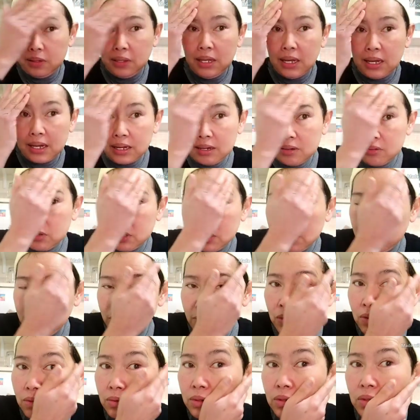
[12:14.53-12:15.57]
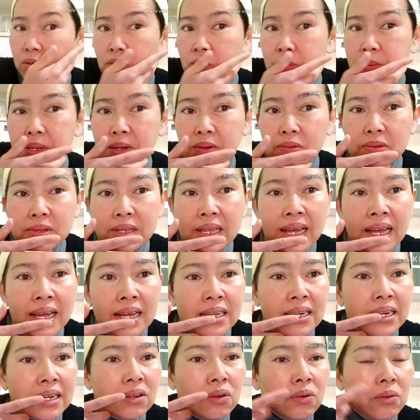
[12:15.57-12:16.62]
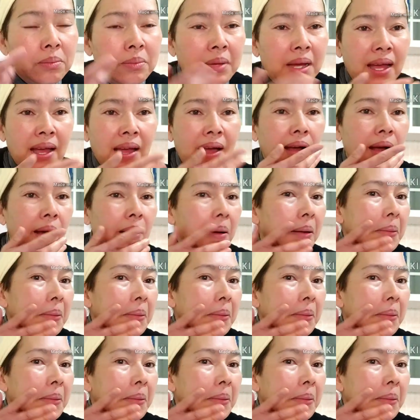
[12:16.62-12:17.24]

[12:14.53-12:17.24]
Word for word: เนี่ยเขาซึมลงสู่ผิวหน้าเร็วมาก